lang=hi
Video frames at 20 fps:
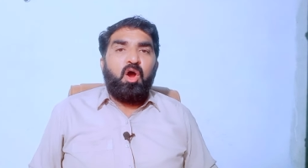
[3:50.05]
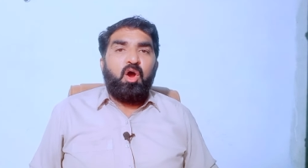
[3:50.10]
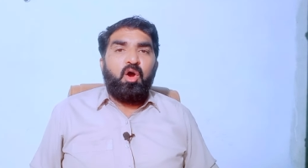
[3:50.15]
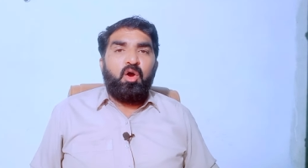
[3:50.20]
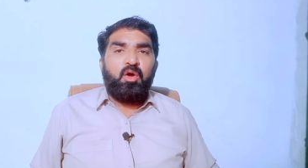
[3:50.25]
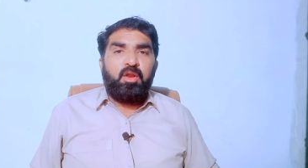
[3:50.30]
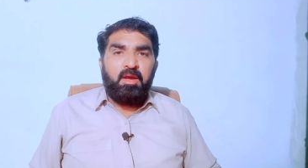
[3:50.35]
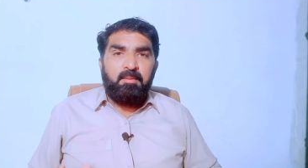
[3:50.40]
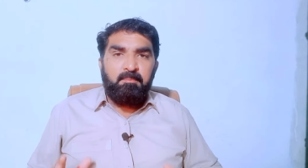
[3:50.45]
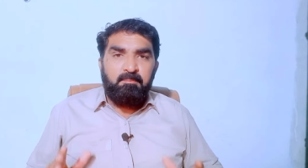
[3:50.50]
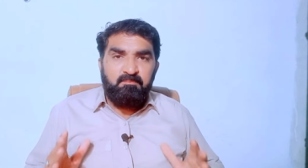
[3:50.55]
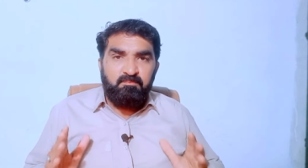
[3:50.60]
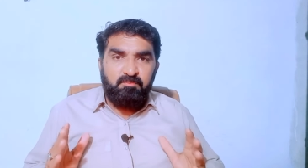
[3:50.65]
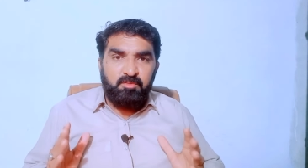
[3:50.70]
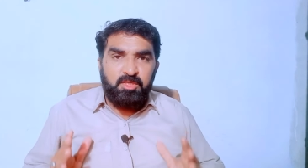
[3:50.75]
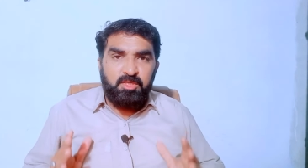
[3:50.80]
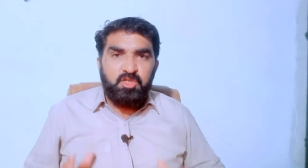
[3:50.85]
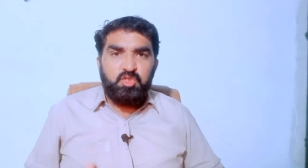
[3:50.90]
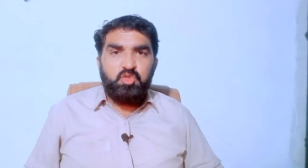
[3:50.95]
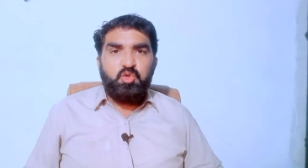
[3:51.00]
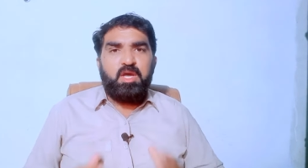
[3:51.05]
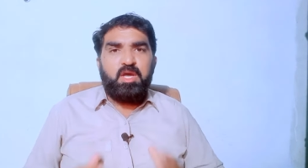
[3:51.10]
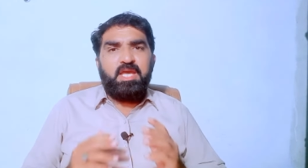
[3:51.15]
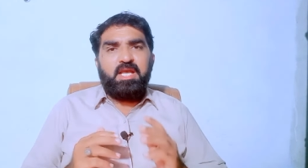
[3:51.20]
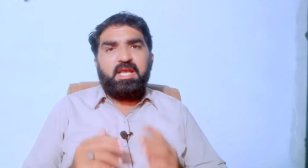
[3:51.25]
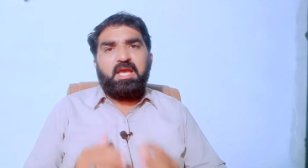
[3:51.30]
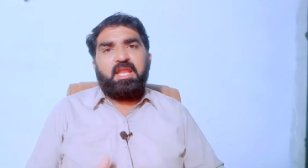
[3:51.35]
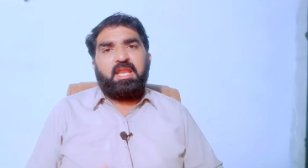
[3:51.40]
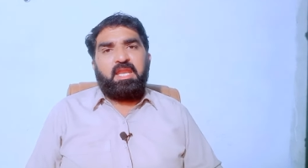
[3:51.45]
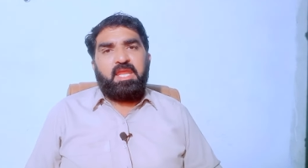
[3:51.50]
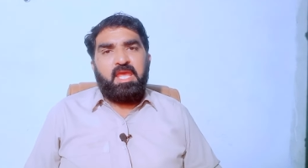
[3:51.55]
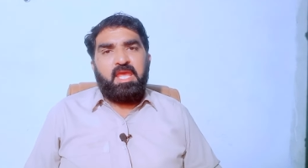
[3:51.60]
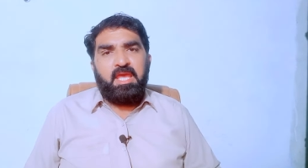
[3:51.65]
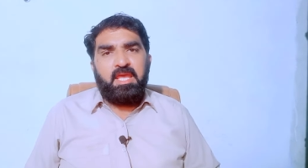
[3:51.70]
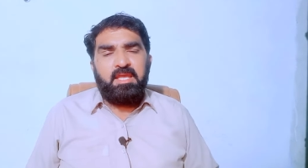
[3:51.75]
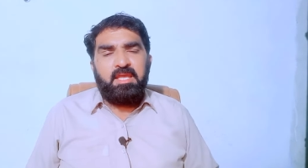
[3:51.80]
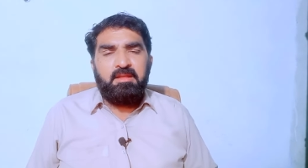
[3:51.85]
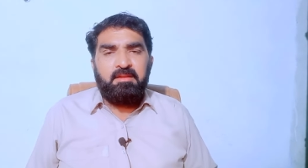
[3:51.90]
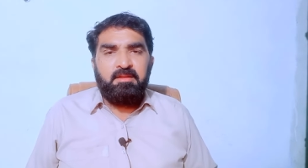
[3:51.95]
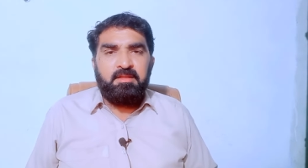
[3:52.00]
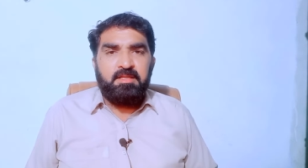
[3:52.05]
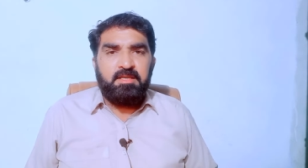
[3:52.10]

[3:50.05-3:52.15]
और हम इंजॉय कर रहे हैं